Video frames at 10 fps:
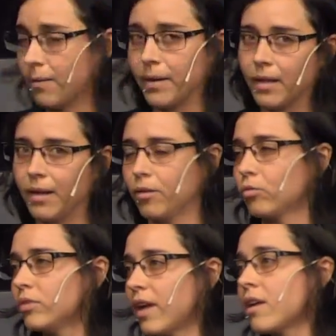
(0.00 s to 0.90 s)
vera de la
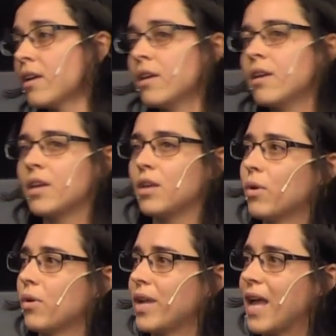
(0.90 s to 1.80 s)
ruta. Y
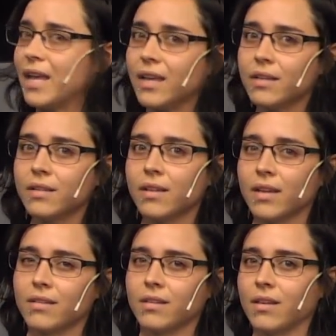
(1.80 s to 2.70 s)
bueno, y ahí,
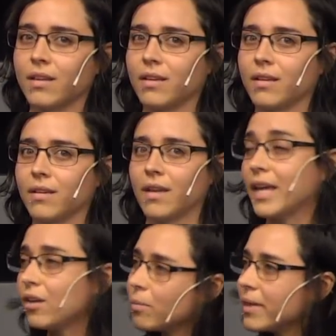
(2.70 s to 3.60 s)
este,
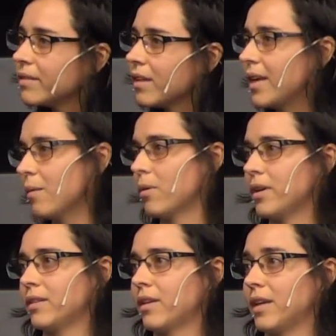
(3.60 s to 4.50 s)
ahí comienza, digamos,
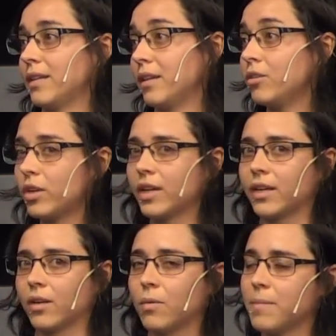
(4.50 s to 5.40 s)
esta, esta historia
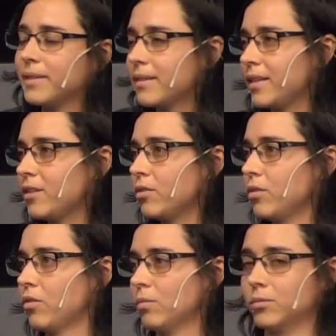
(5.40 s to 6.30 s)
que obviamente
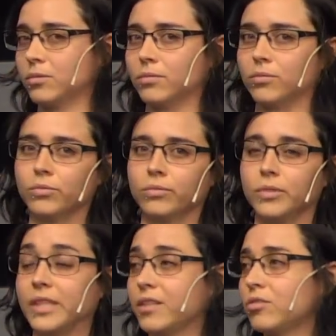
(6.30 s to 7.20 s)
tiene como
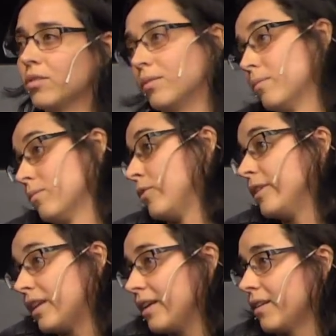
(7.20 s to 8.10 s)
un, inicio muy
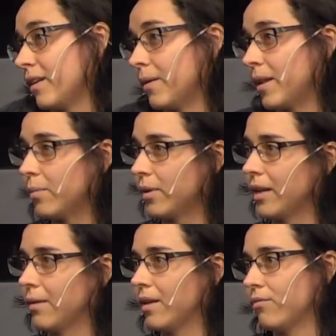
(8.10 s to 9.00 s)
triste, la verdad,
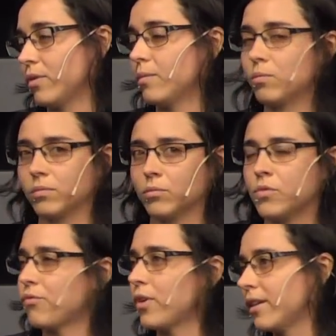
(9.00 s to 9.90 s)
porque la verdad fue
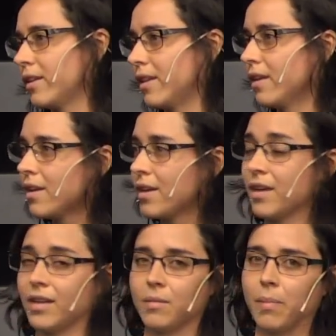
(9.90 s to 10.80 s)
muy fuerte
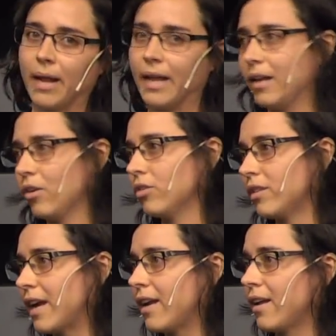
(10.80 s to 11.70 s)
este, para él
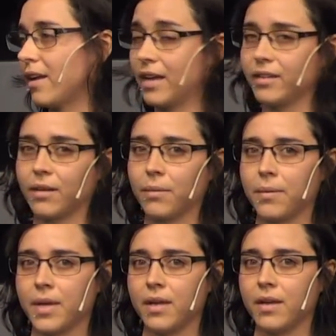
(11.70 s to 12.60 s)
encontrar a, esta
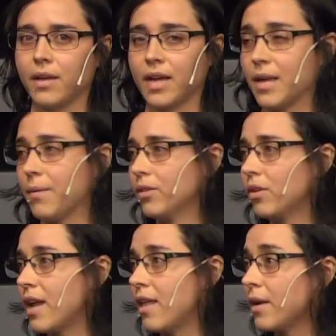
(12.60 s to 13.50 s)
bebé ahí
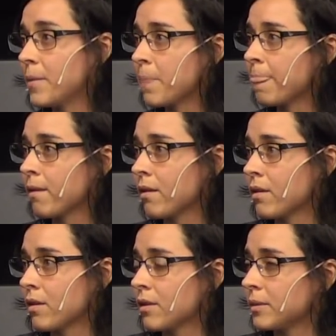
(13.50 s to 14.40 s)
abandonada. Hay que tener en cuenta que se
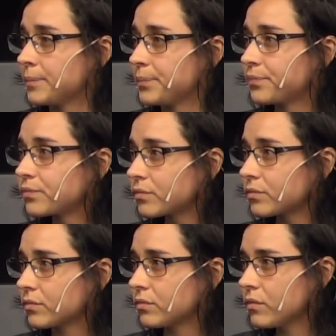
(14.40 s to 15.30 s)
viralizaron
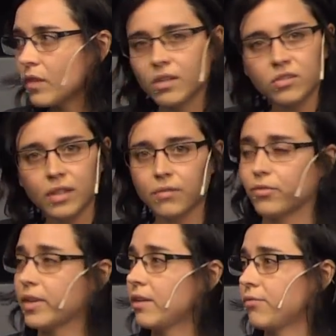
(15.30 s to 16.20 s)
rápidamente, ¿no? Sí,
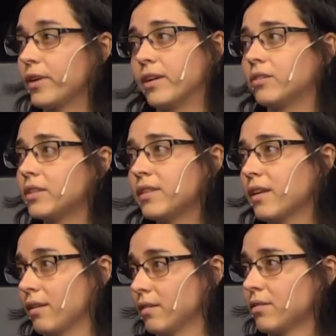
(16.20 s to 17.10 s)
fue, noticia.
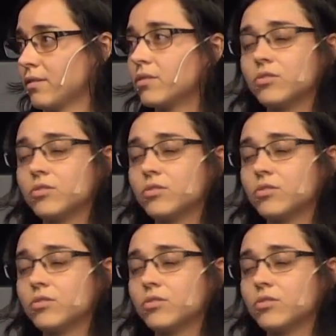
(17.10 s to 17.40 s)
La imagen